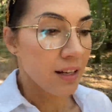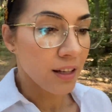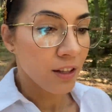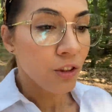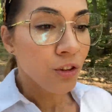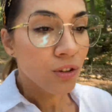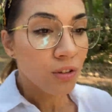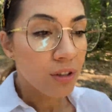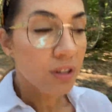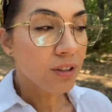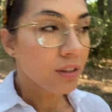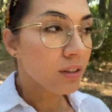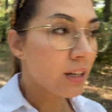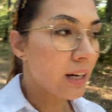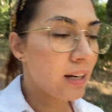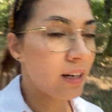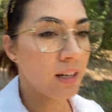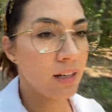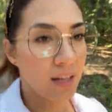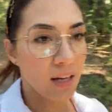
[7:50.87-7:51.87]
No i
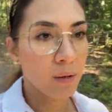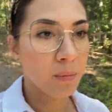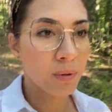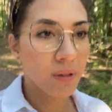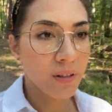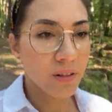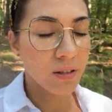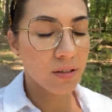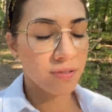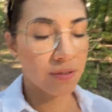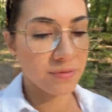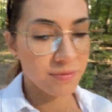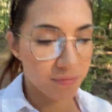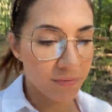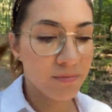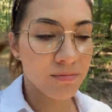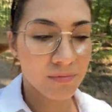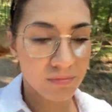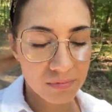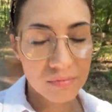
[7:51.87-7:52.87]
jakby
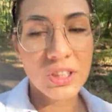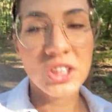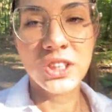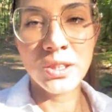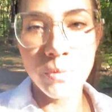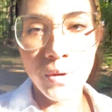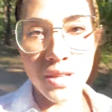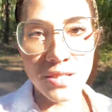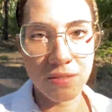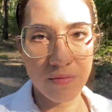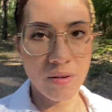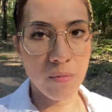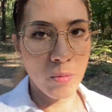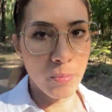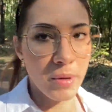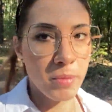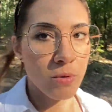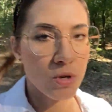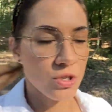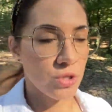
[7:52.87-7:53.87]
innym razem mam
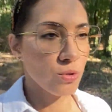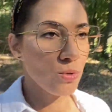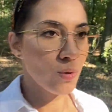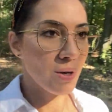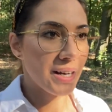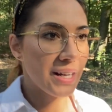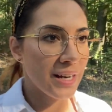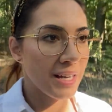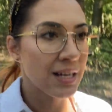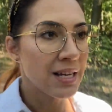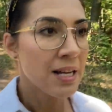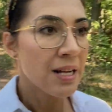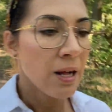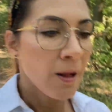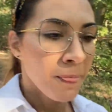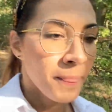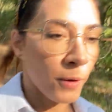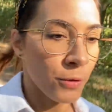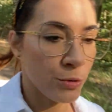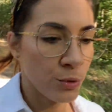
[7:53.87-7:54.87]
opowiem o szczegółach, ale
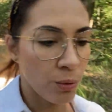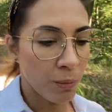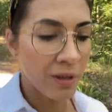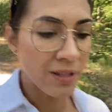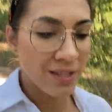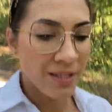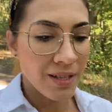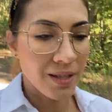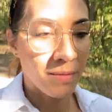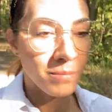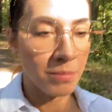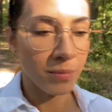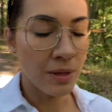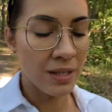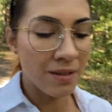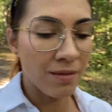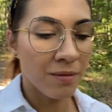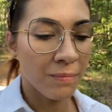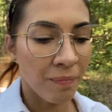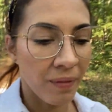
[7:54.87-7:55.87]
chodziło między innymi
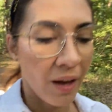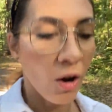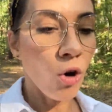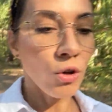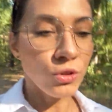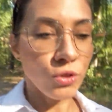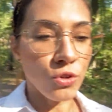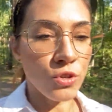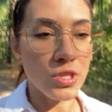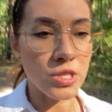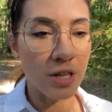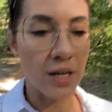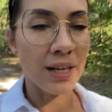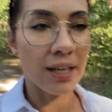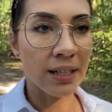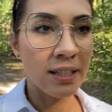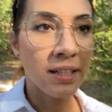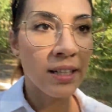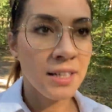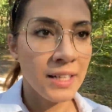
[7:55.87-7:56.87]
o to, że
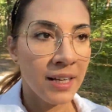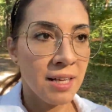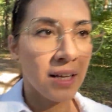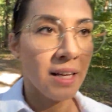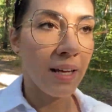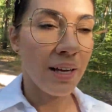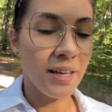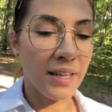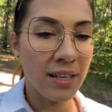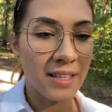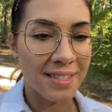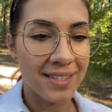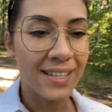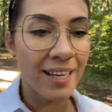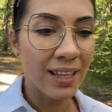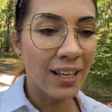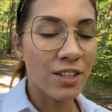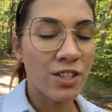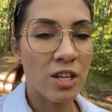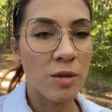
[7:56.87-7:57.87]
E, z dnia
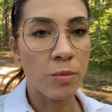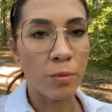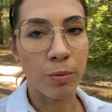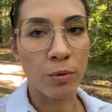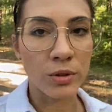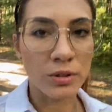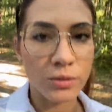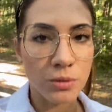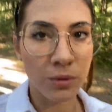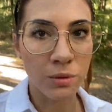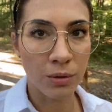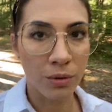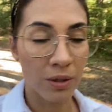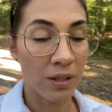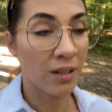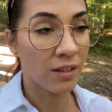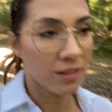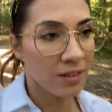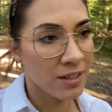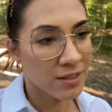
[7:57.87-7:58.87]
na dzień po prostu.
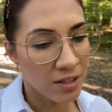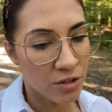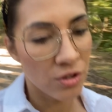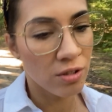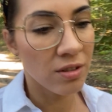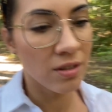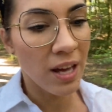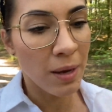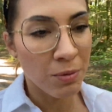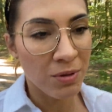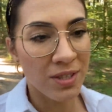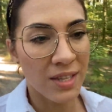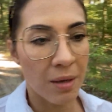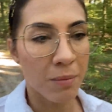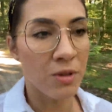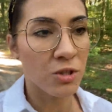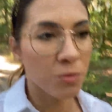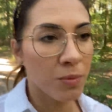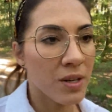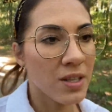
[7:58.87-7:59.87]
Zresztą ja przestałam
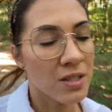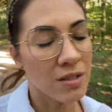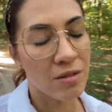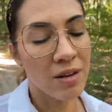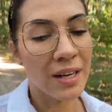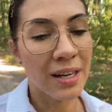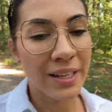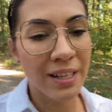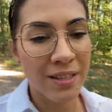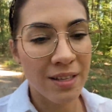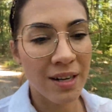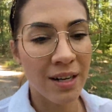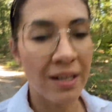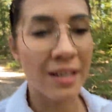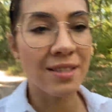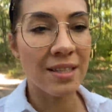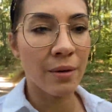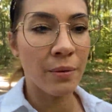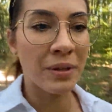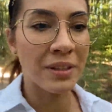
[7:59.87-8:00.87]
mieć mięso, ale generalnie
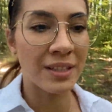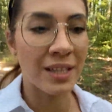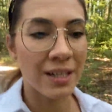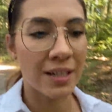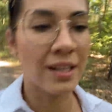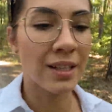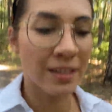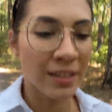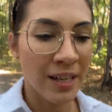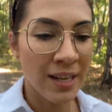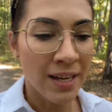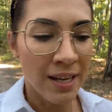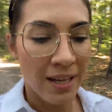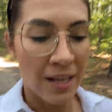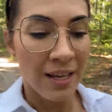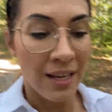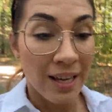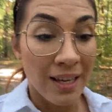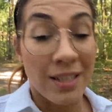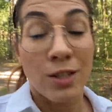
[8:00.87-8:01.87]
cały internet
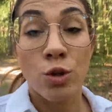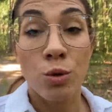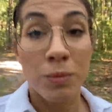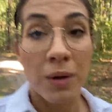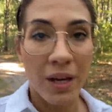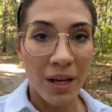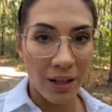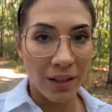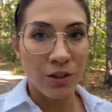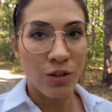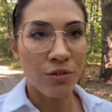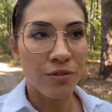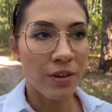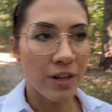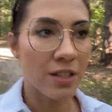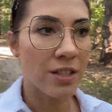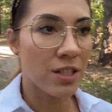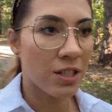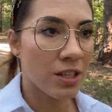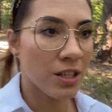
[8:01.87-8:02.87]
zaczął mnie hejtować
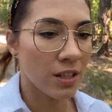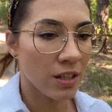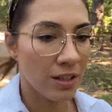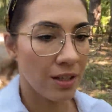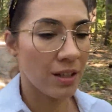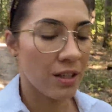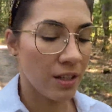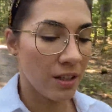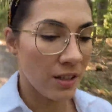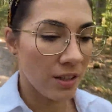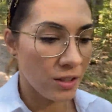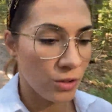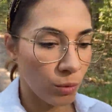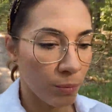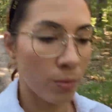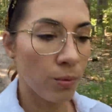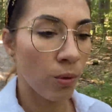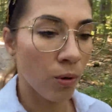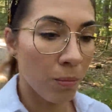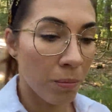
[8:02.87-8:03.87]
e, i to było